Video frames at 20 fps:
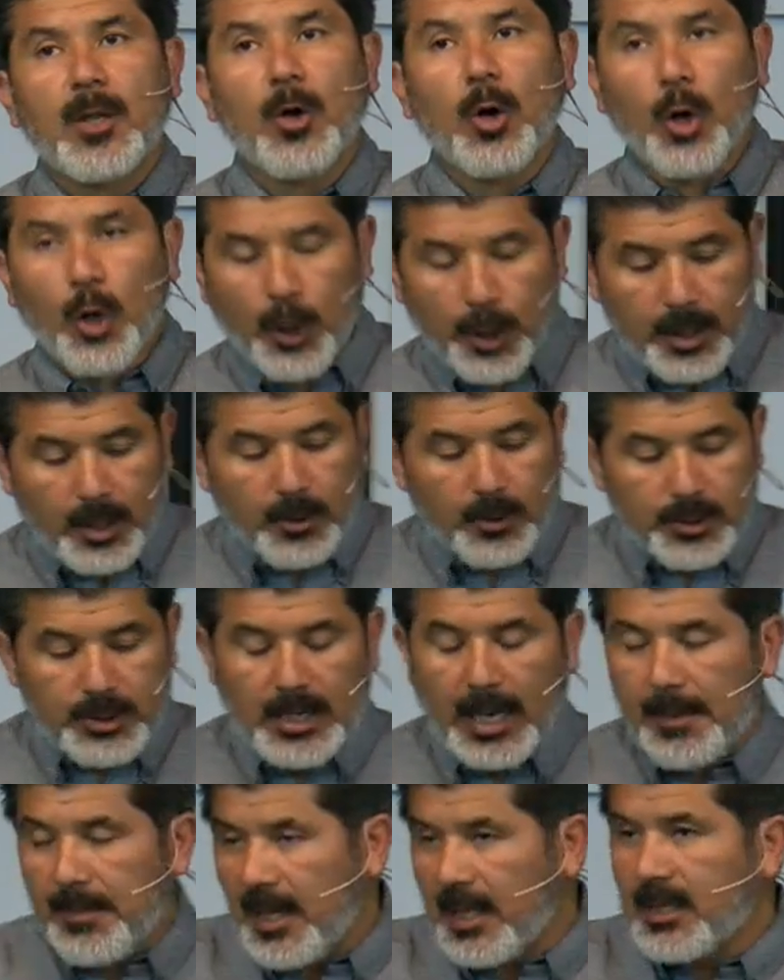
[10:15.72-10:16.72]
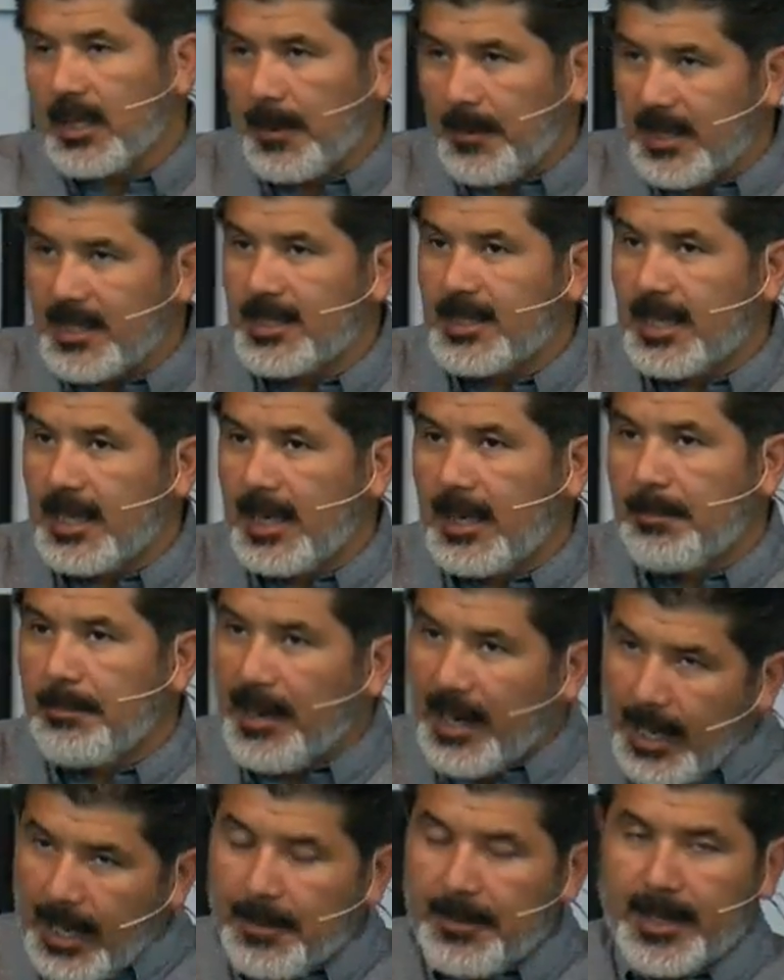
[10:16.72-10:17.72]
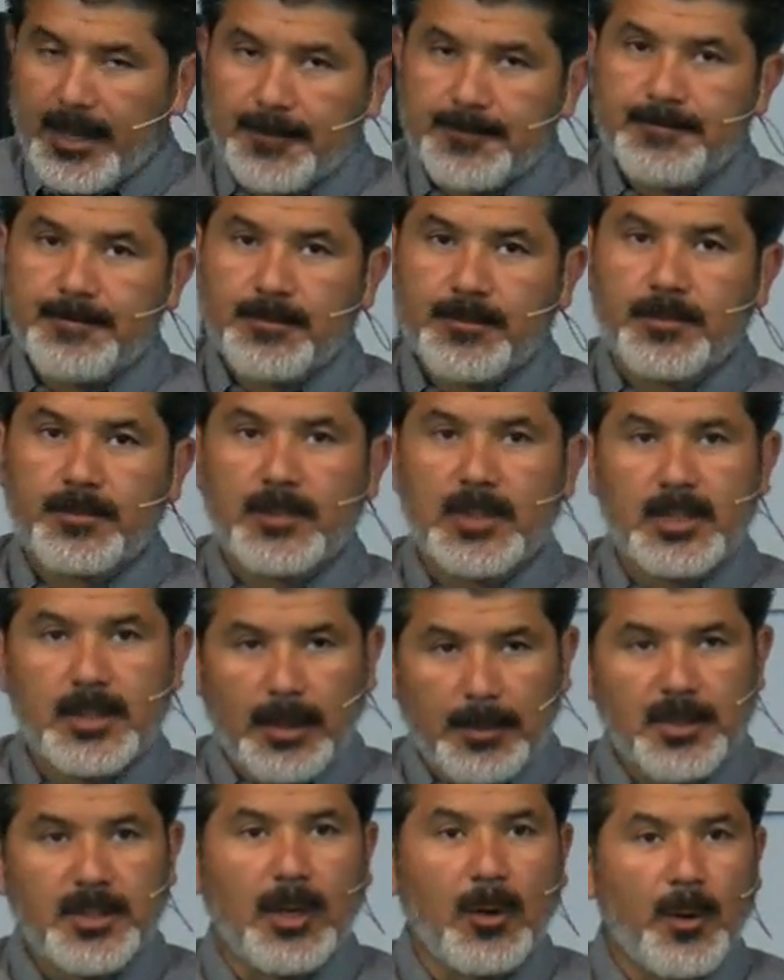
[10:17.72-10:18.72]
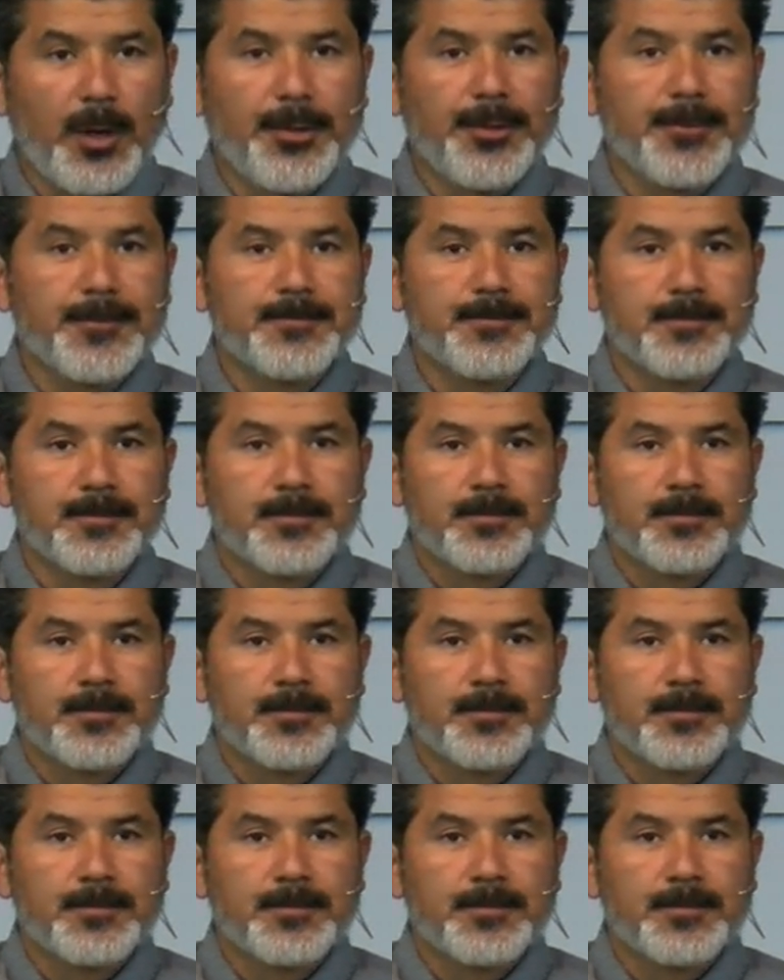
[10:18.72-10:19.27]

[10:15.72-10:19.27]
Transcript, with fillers: hoy nos habla a través de la palabra. ¿Estamos de acuerdo?